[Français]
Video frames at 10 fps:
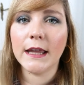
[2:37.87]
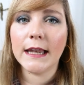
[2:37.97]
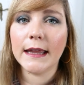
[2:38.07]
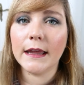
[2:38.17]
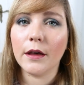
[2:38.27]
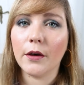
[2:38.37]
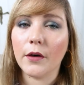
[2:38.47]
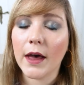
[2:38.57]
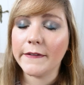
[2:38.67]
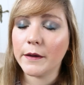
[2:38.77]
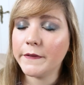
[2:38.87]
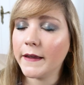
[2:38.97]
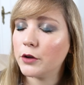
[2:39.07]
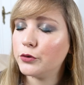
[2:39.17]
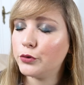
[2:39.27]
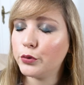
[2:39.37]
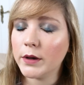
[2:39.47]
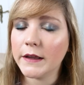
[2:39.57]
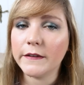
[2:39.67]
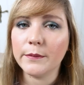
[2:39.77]
Il est euh, adapté à
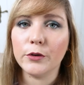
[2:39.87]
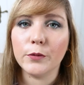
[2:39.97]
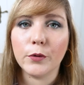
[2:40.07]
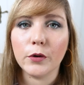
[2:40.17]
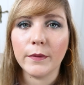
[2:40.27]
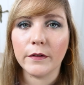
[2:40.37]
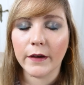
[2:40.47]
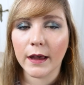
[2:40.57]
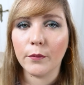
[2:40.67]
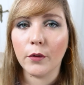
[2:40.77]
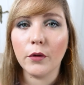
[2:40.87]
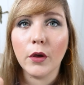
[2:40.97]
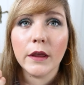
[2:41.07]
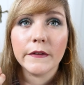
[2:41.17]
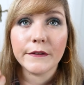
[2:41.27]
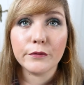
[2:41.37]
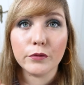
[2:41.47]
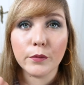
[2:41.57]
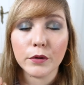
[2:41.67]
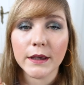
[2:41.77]
tous les types de peau mais vraiment si
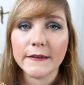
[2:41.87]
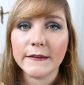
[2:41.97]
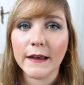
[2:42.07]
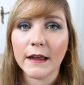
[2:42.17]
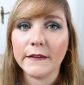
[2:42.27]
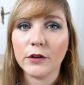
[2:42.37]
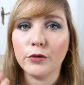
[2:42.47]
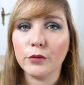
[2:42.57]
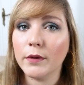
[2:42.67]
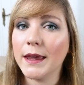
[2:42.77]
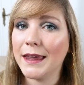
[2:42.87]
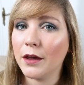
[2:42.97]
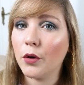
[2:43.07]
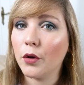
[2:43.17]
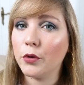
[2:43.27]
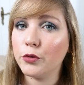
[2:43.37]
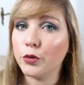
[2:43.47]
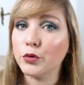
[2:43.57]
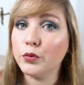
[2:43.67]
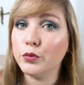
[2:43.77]
vous manquez d'hydratation et euh,
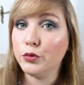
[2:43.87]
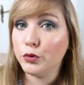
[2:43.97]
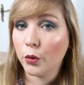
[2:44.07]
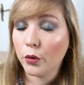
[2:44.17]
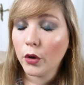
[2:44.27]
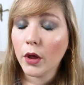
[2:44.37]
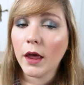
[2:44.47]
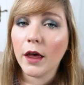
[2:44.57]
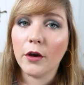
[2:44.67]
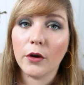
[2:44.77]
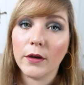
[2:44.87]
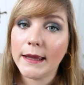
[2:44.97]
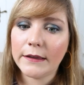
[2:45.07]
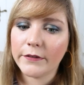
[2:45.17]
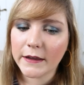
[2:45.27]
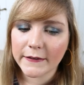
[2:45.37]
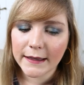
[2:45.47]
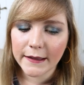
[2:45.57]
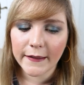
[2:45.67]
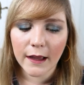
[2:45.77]
surtout d'eau, euh, il va
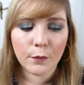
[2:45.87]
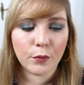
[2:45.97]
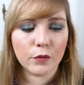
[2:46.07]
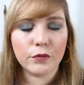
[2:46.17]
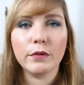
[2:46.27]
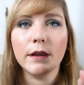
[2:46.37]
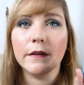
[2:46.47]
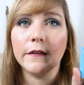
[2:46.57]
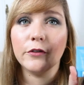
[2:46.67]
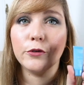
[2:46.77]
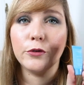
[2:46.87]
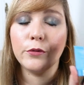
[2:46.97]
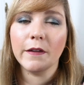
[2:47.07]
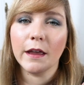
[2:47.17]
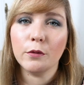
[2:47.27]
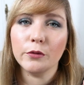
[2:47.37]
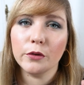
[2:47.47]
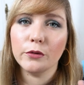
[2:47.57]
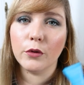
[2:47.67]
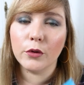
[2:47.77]
être idéal pour vous je suis très
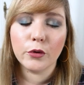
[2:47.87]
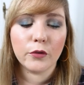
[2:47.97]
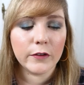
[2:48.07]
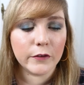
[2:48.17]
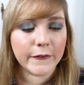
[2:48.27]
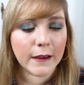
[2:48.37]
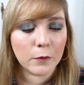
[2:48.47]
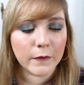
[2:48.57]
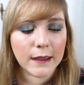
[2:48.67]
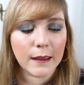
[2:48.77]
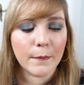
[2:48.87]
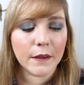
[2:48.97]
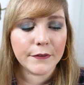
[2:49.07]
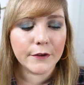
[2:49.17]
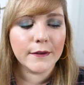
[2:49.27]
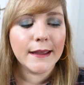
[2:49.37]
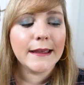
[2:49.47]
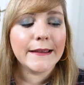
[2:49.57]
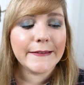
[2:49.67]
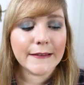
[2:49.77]
contente de le retrouver dans ce calendrier maintenant
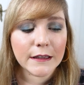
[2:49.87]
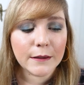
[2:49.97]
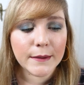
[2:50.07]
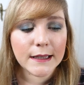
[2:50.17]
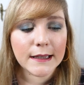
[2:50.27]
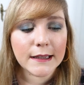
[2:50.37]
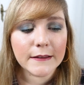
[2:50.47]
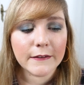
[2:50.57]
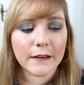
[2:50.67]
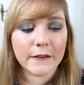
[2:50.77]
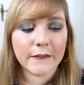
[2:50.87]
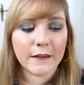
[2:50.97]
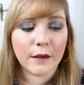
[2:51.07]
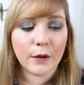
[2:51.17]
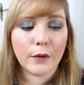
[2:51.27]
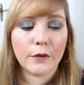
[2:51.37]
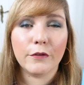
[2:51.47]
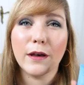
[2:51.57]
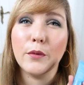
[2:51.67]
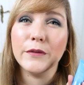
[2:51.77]
5 ml c'est
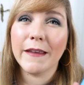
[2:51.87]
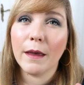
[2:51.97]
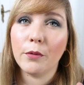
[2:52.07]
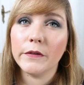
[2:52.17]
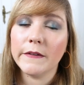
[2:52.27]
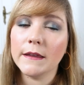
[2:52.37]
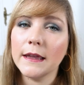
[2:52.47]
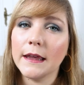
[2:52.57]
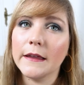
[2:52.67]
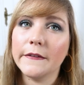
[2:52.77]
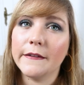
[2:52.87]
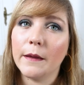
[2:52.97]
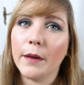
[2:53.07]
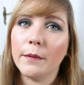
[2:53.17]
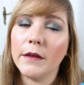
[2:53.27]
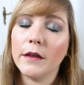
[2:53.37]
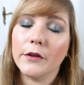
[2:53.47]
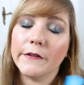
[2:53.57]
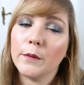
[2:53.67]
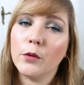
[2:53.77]
euh, vraiment très petit et ça
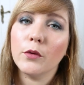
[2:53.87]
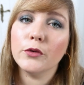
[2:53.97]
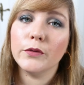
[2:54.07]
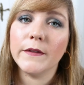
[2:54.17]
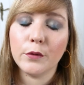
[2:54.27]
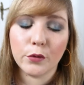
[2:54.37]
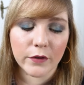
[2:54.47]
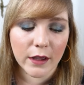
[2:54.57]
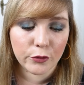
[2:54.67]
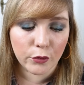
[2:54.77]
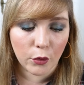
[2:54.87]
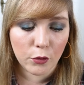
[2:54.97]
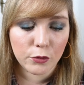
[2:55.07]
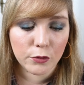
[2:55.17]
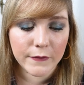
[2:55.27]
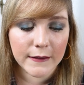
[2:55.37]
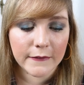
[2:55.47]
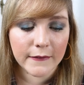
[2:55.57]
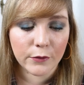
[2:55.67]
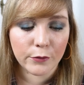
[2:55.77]
permet euh, simplement de découvrir sur une
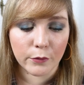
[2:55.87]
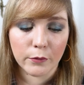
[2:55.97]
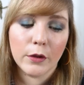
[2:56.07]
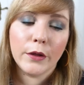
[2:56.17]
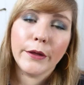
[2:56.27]
utilisation